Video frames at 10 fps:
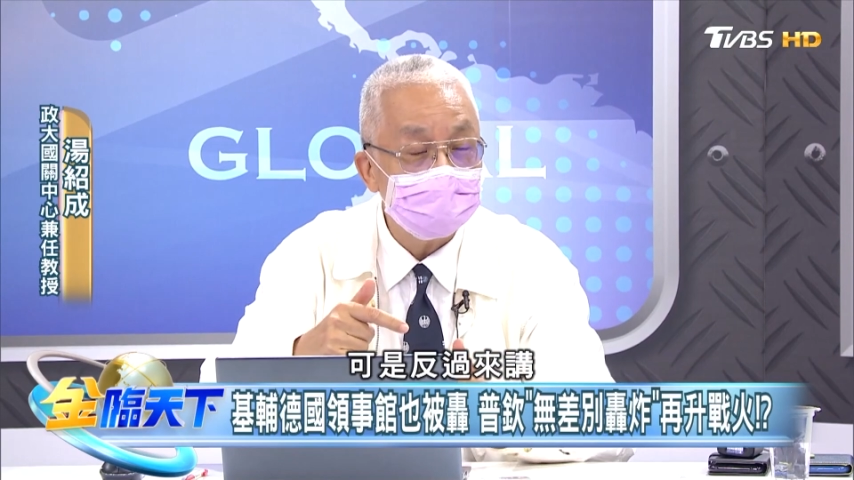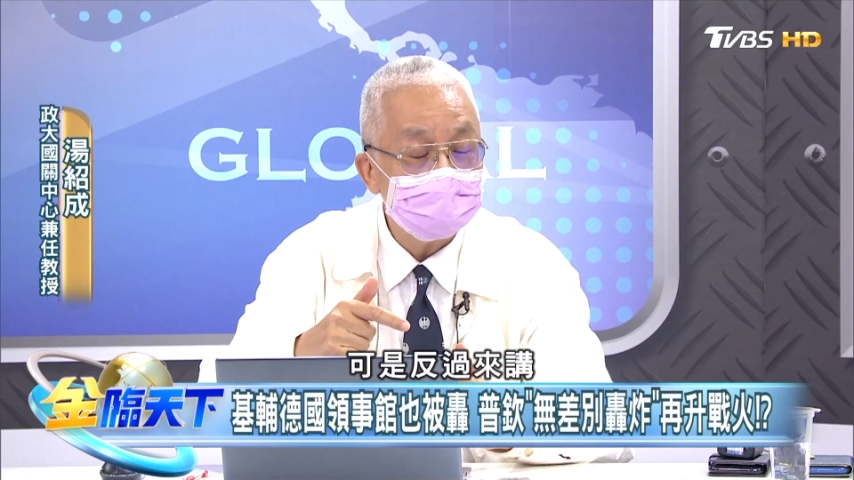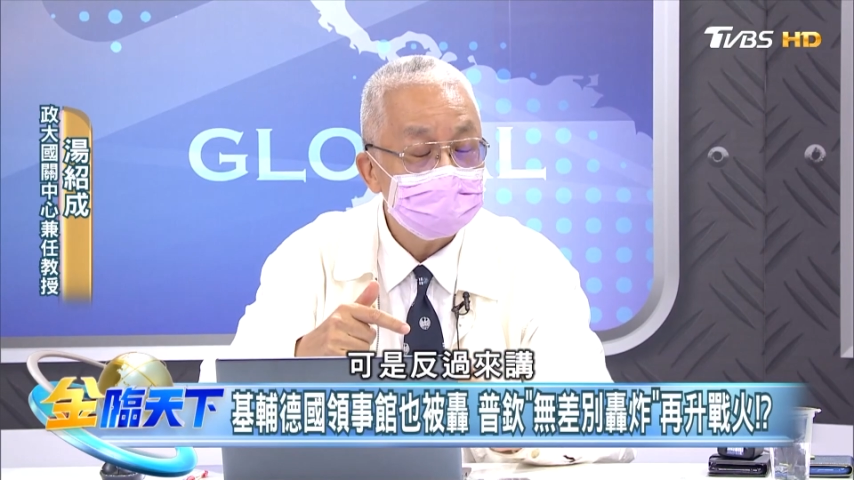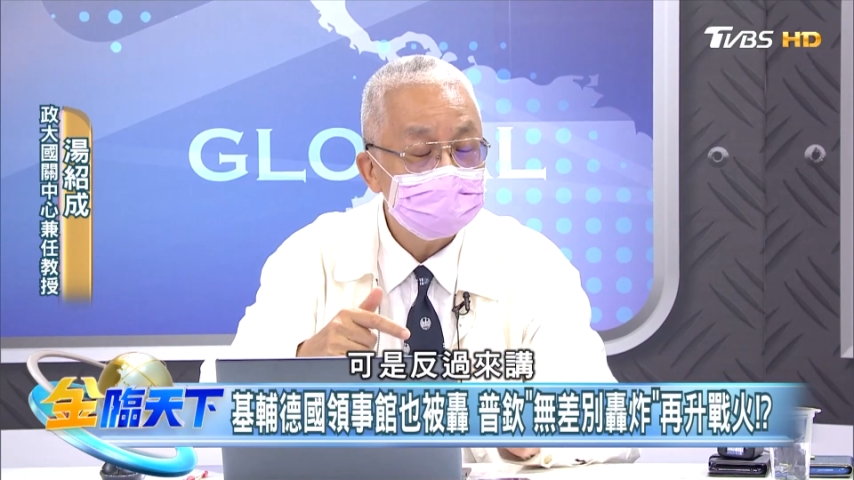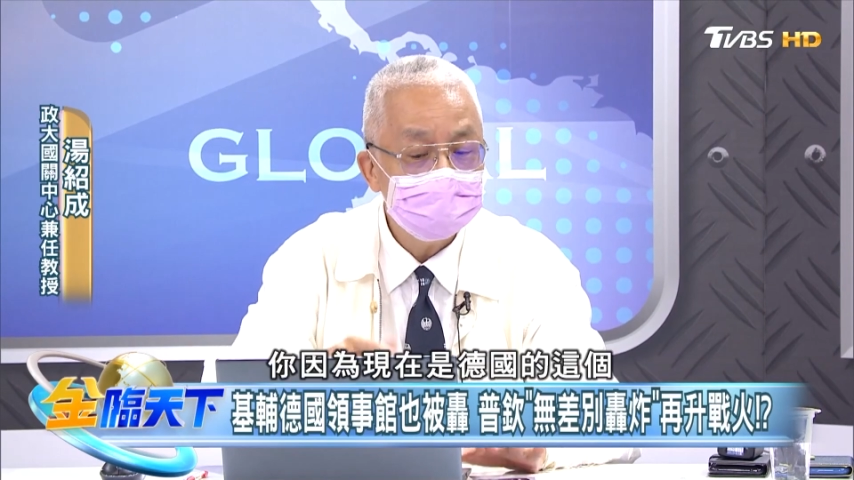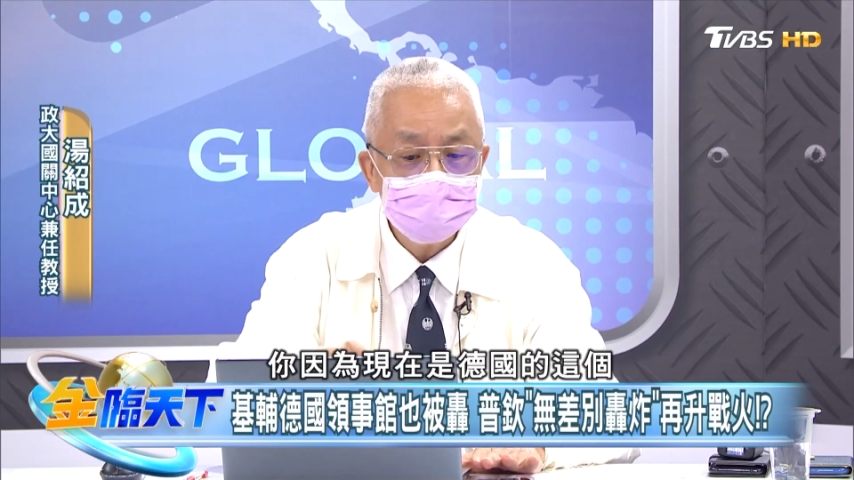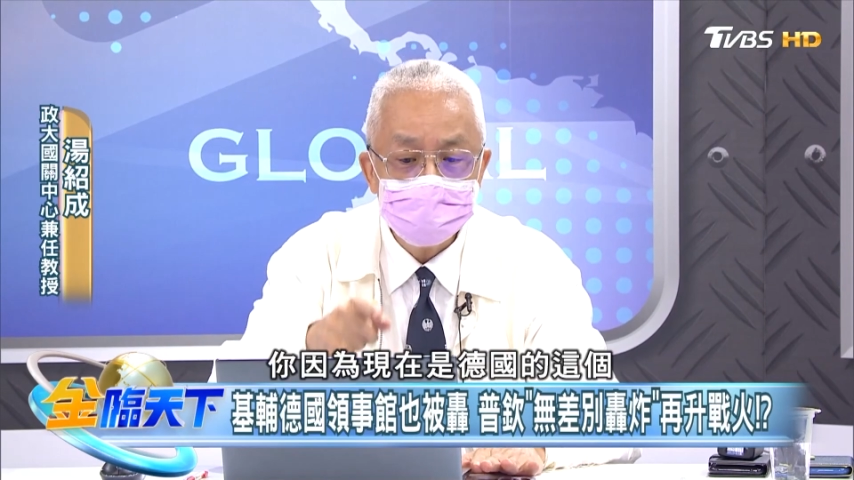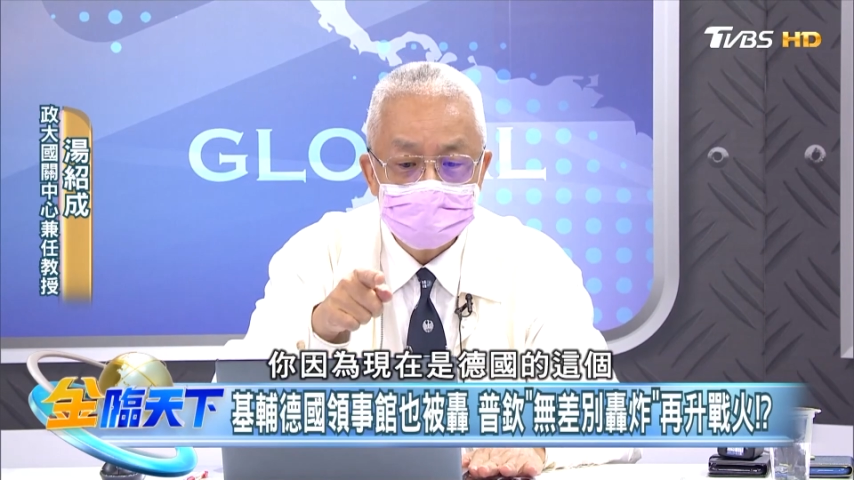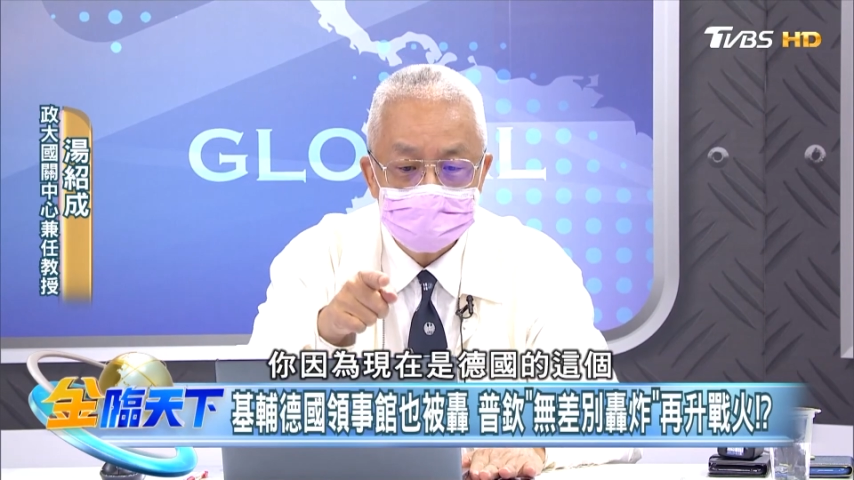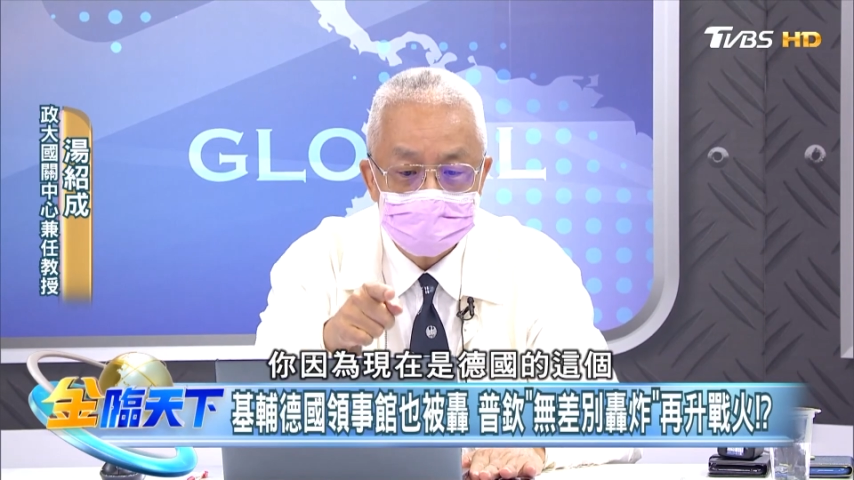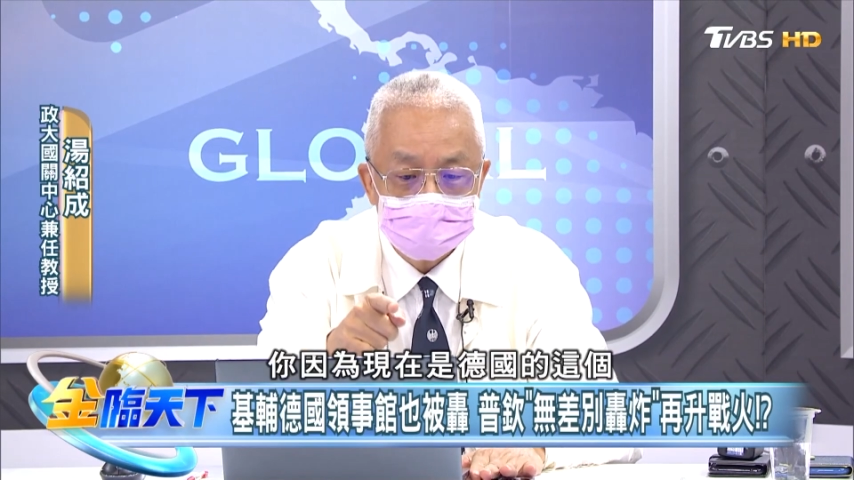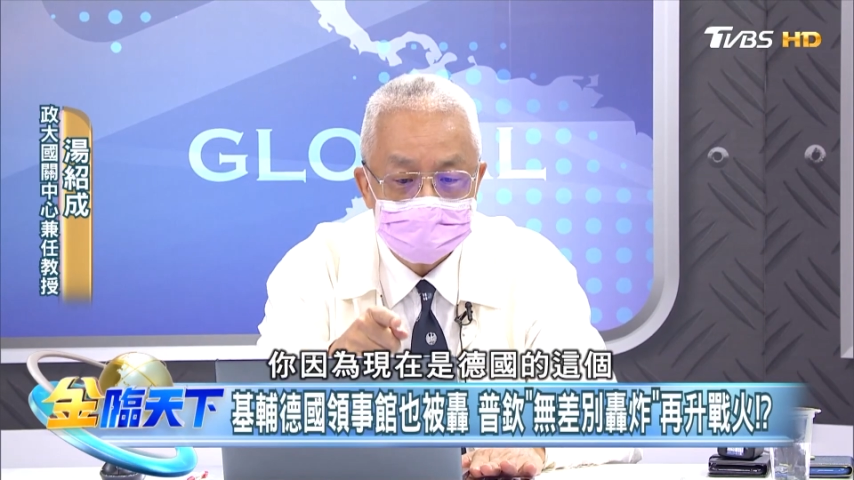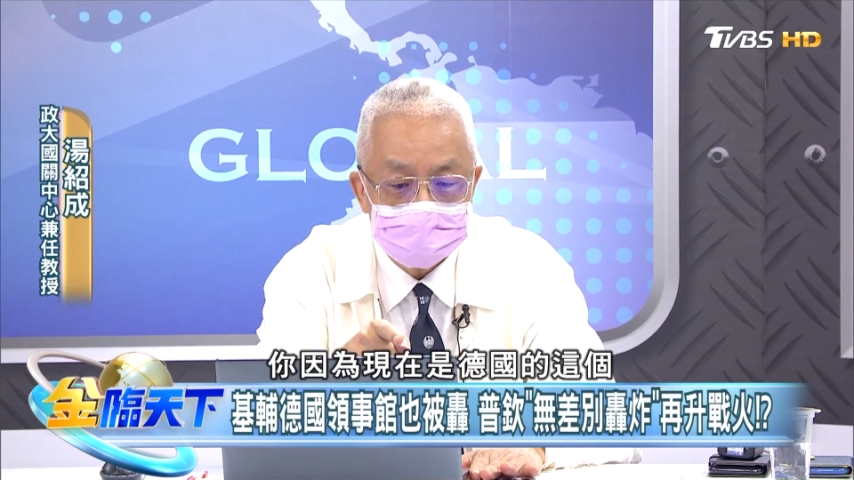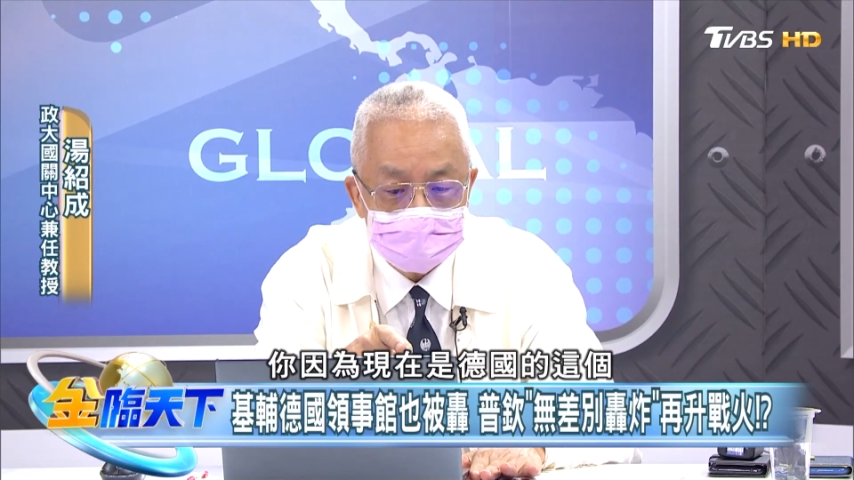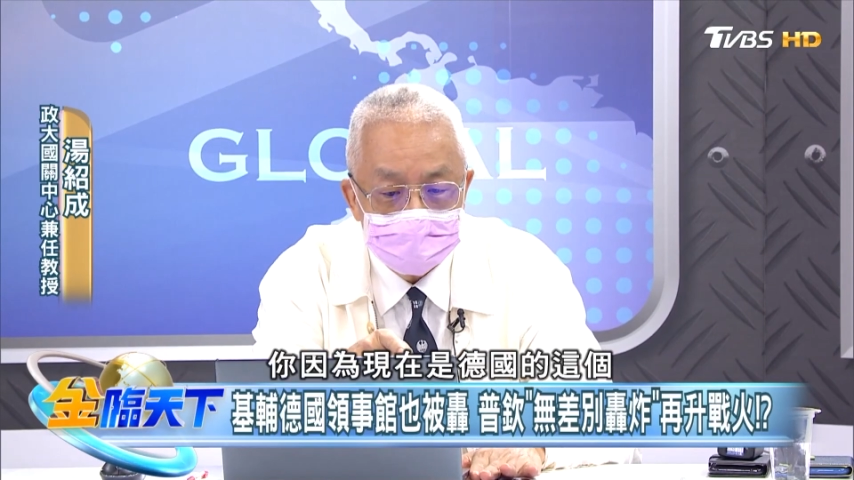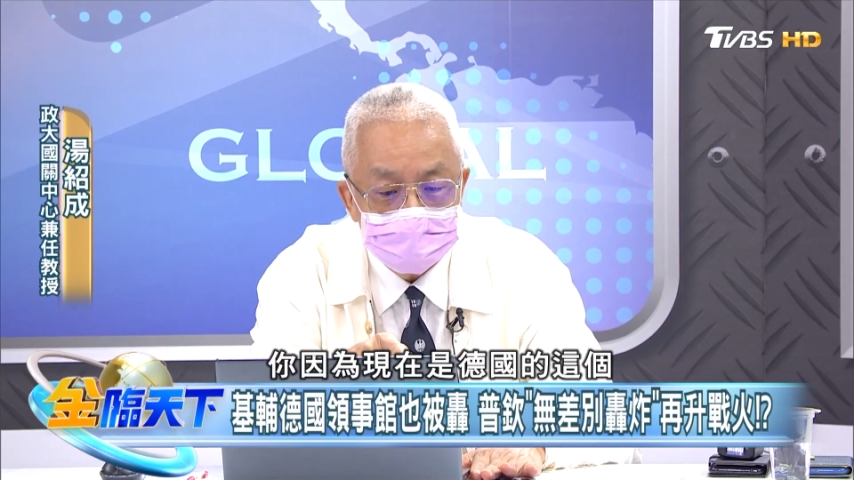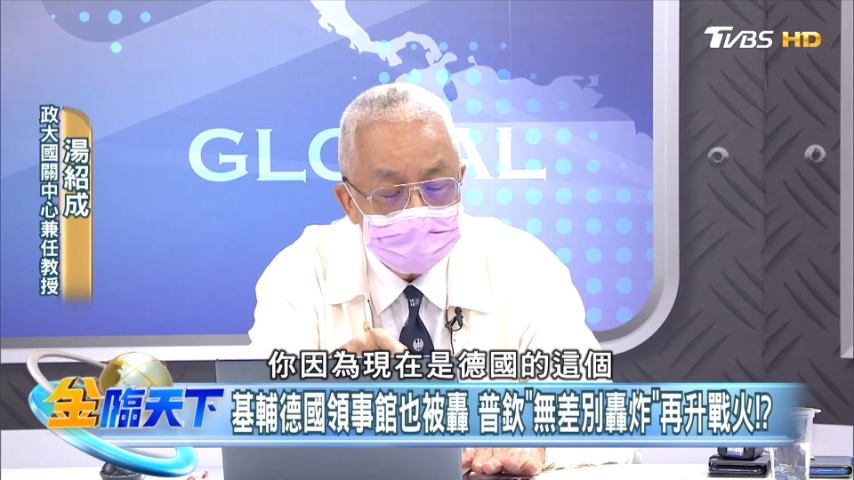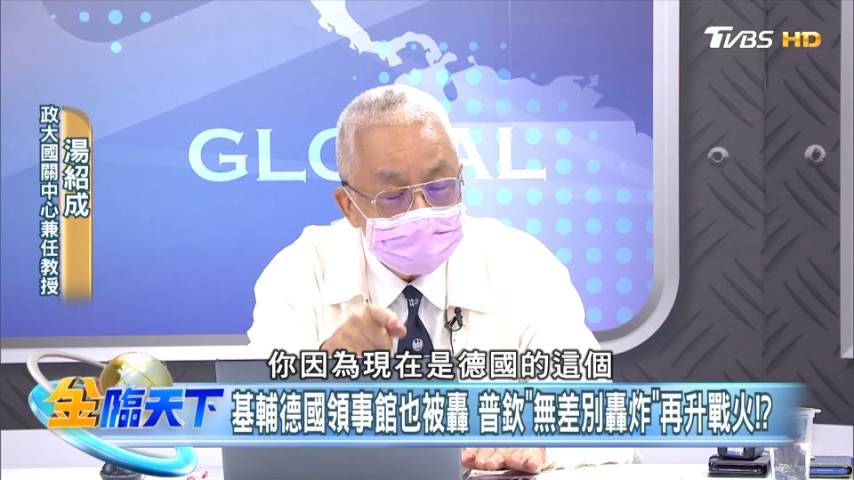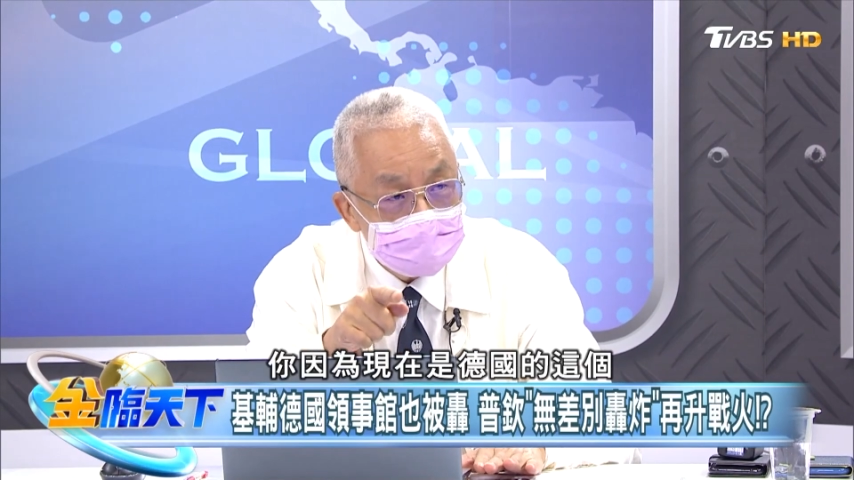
来讲，你因为现在是这个